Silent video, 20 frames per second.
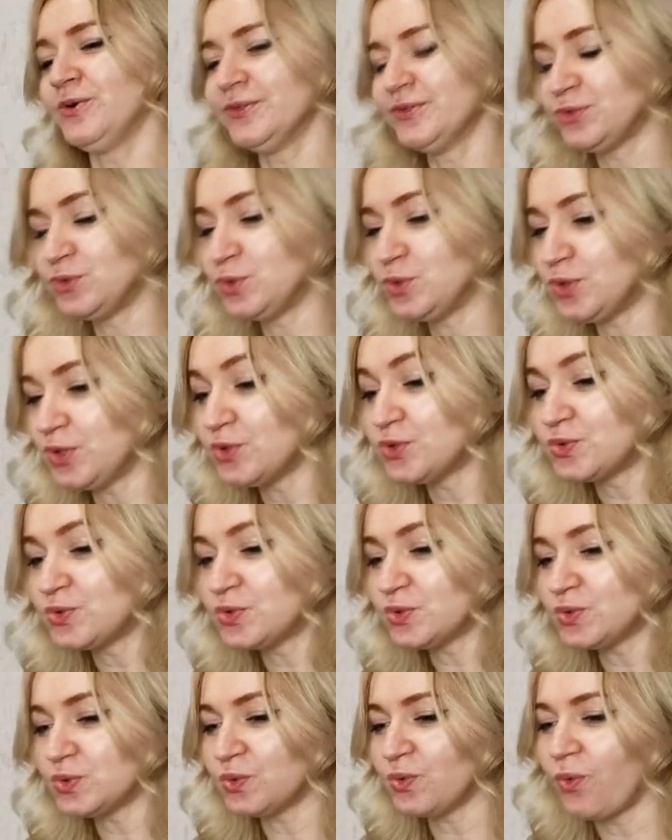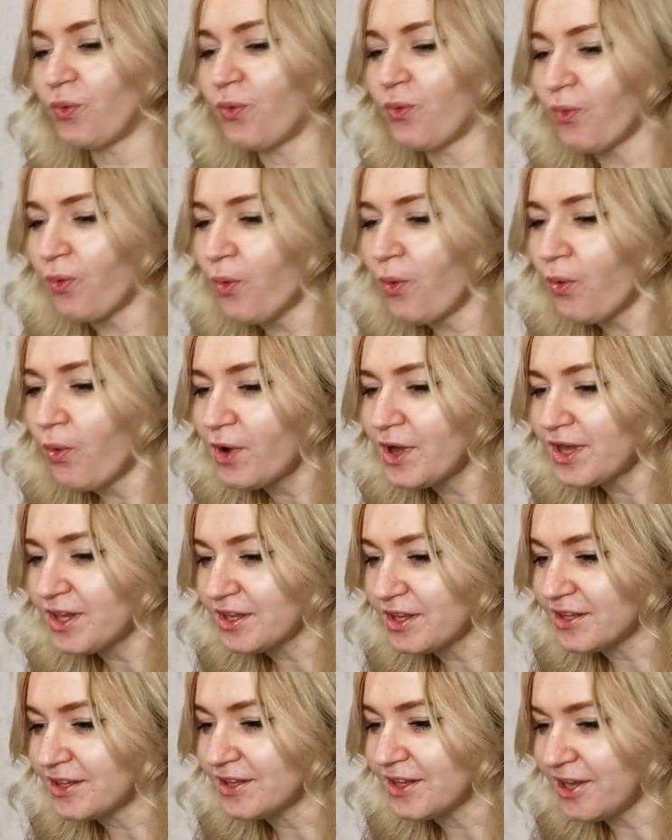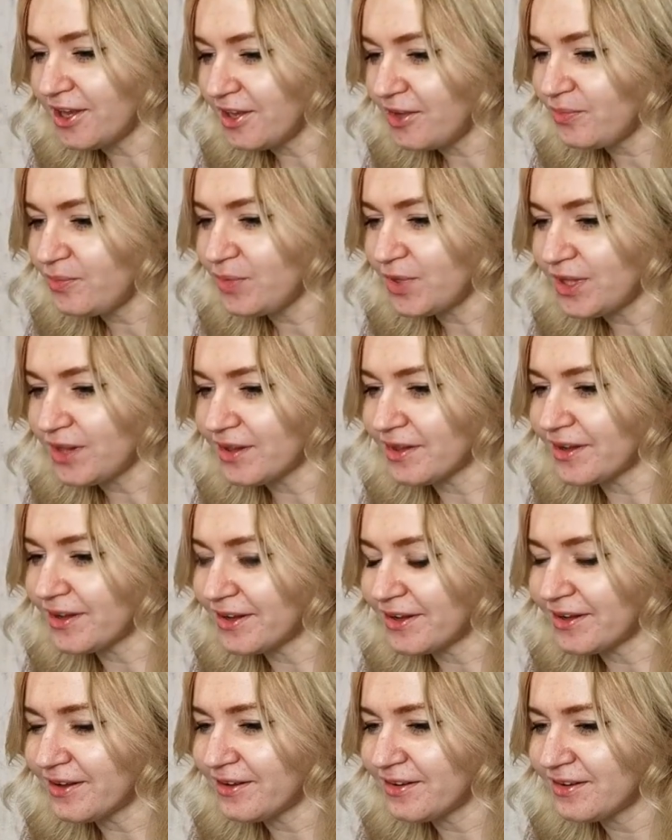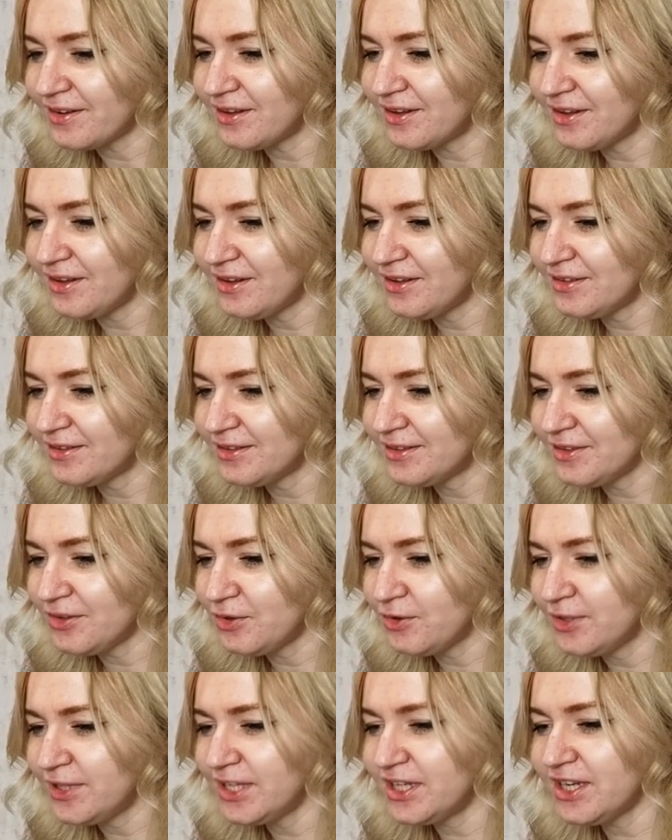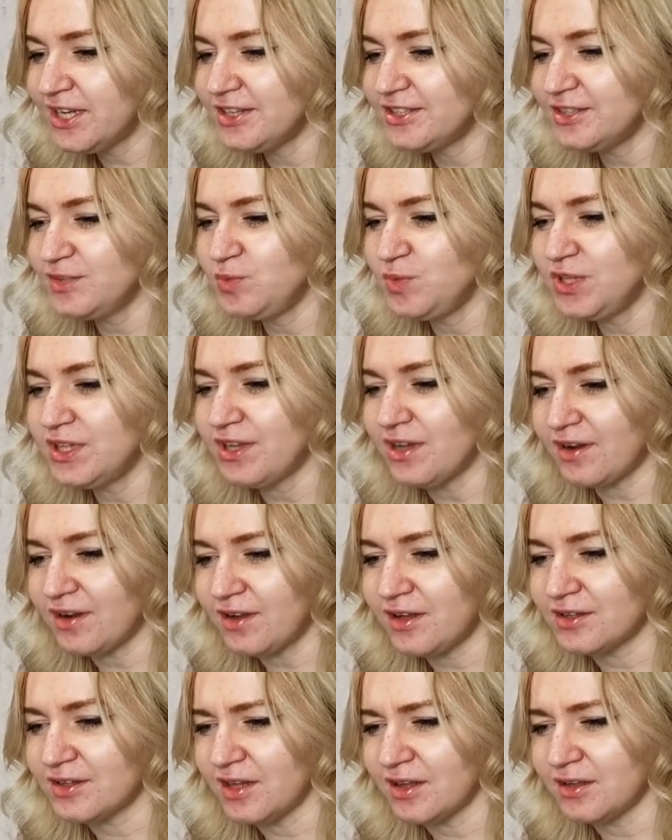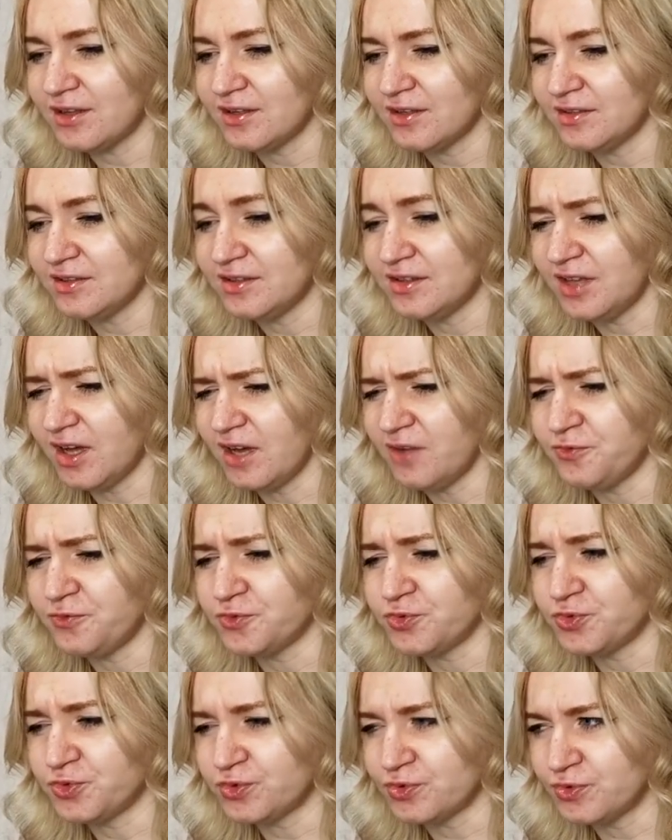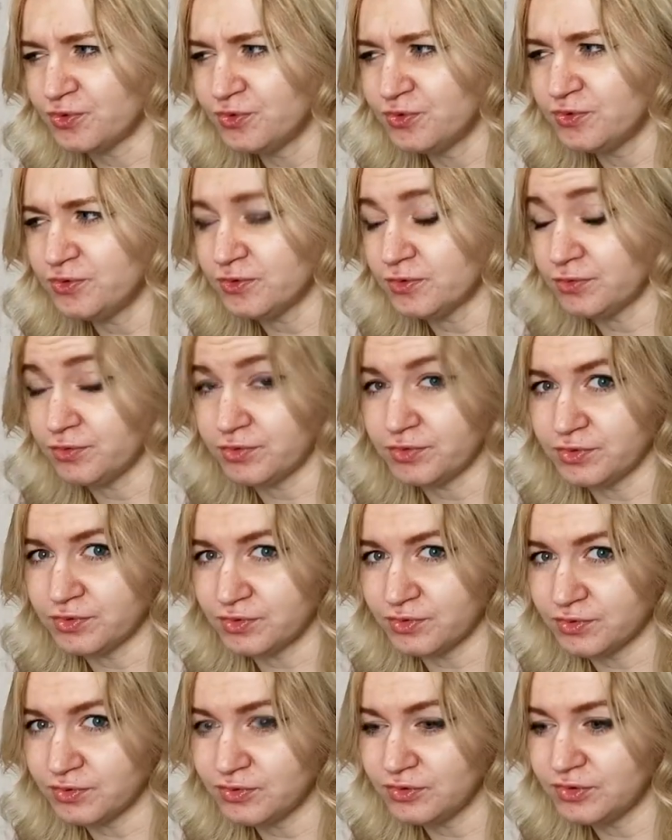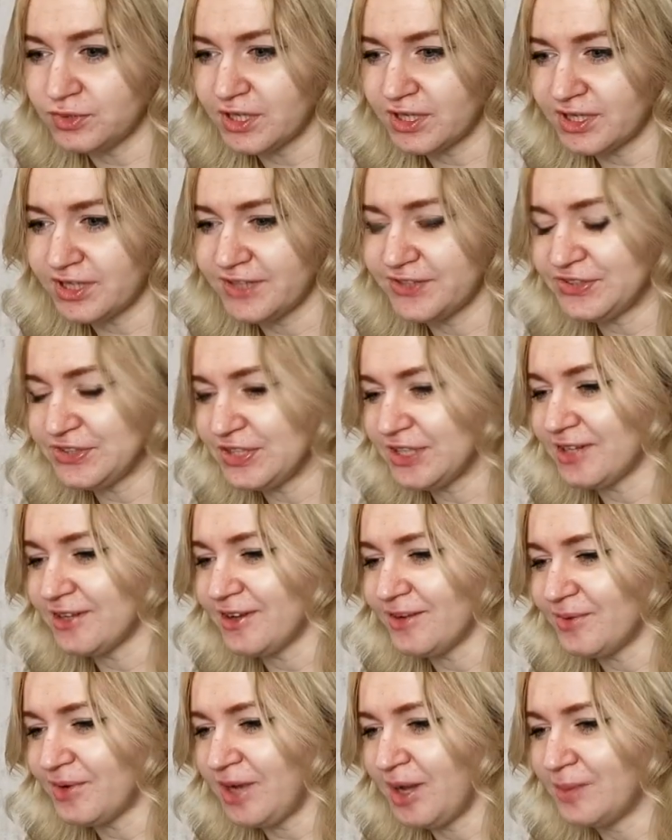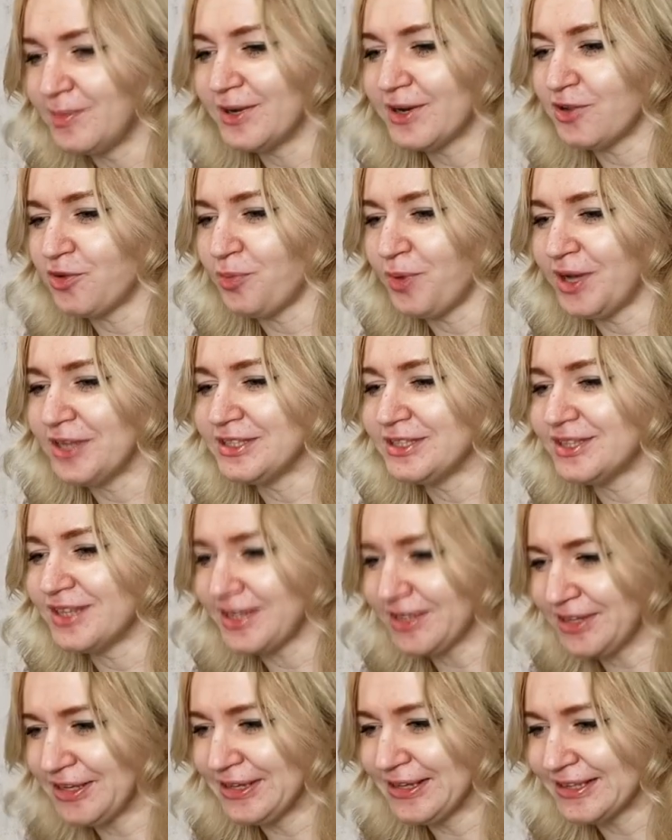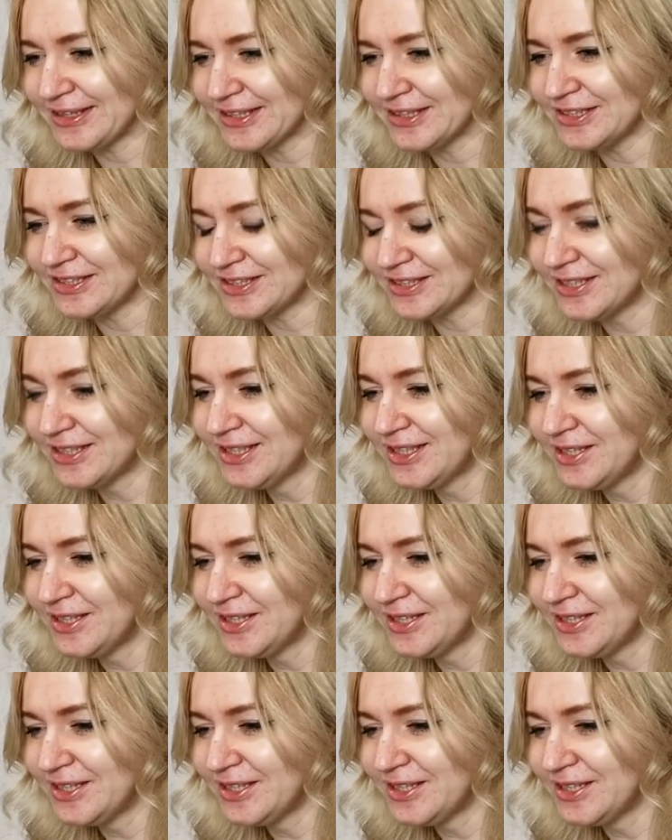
それすごいね、みんな。こんな感じ見たらなんか、いや普通普通な感じで、なんかカメラの前にだけな感じ。